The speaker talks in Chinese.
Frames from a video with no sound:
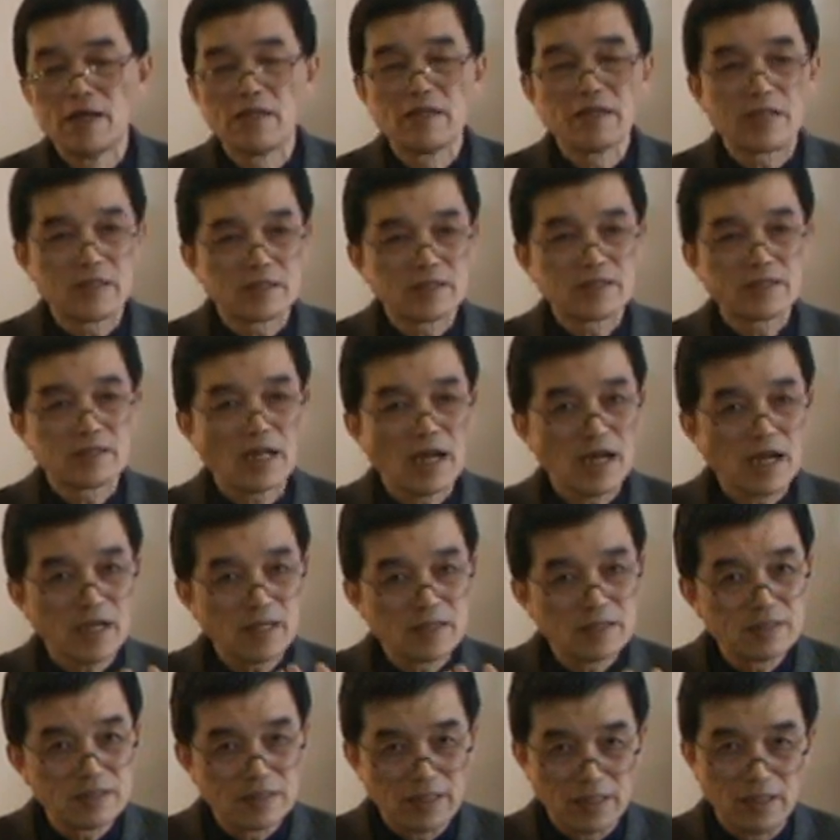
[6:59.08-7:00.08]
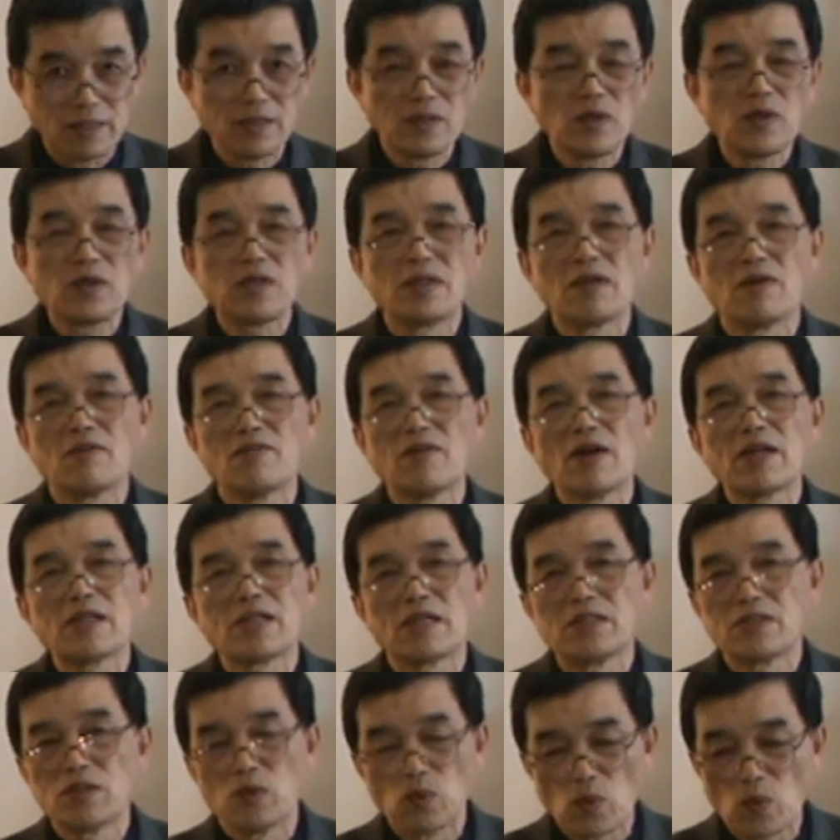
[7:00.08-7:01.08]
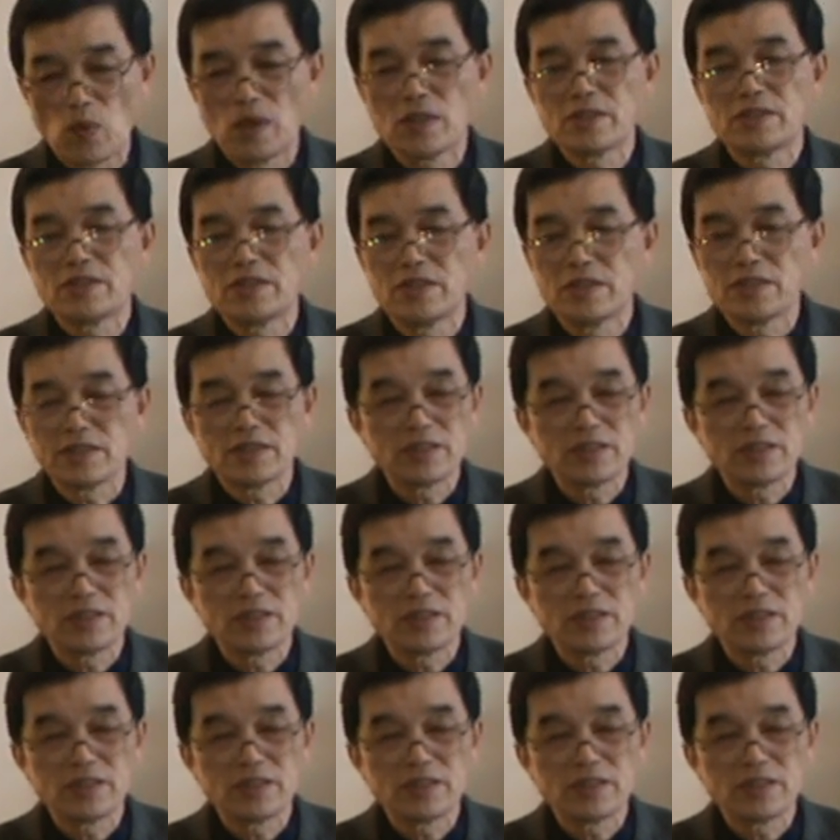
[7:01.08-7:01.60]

但是它跟人类的发展有关系，